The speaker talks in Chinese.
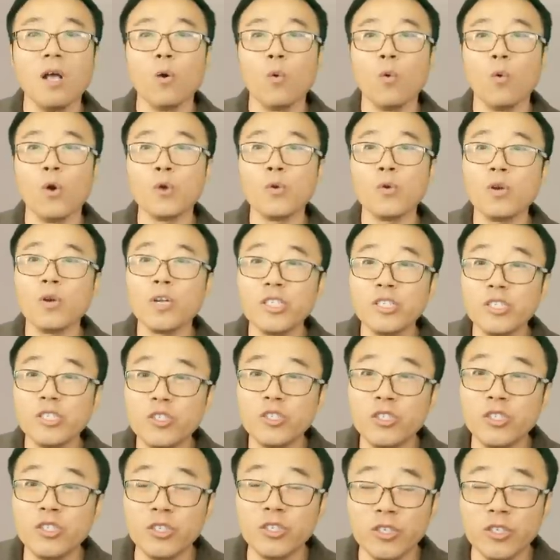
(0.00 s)
我用了
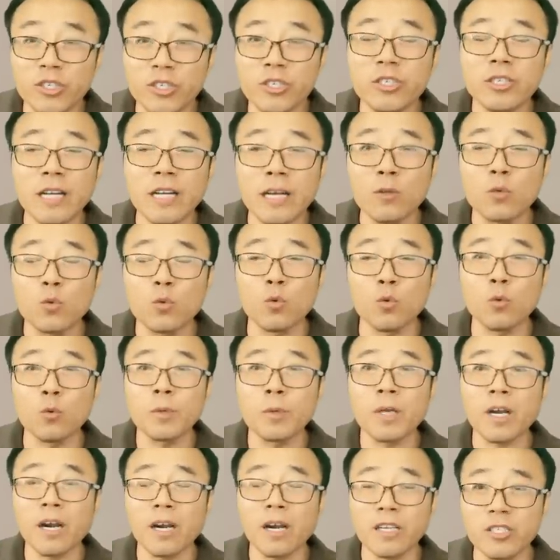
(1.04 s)
几十张图
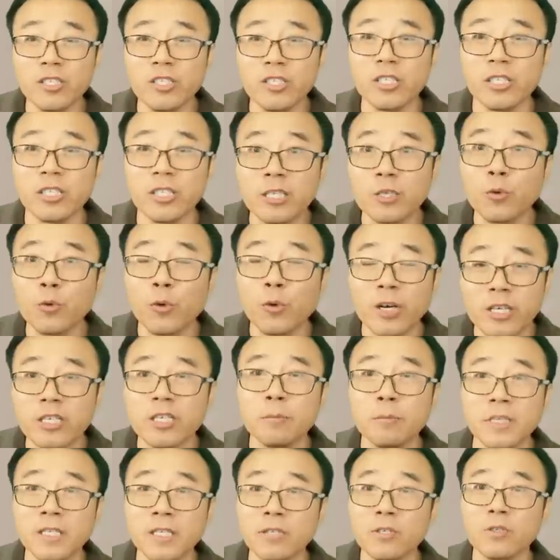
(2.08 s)
片、几十段视
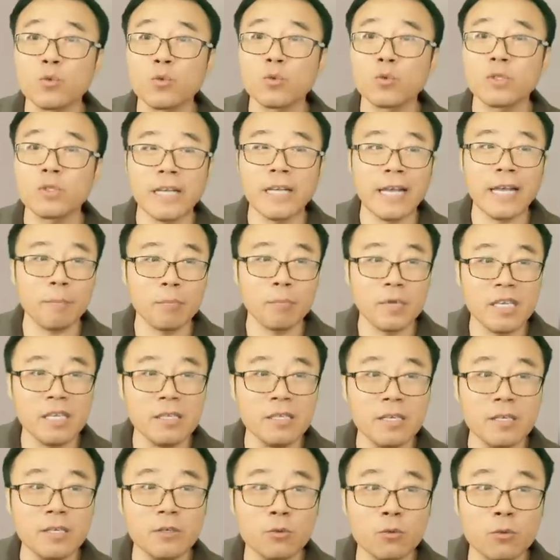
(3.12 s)
频的素材拼
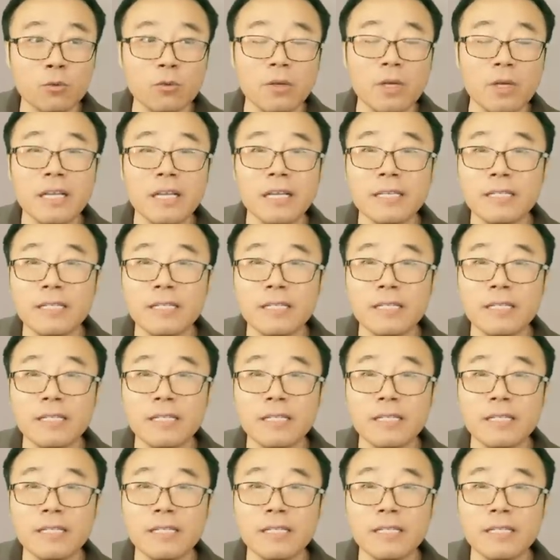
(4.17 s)
接出，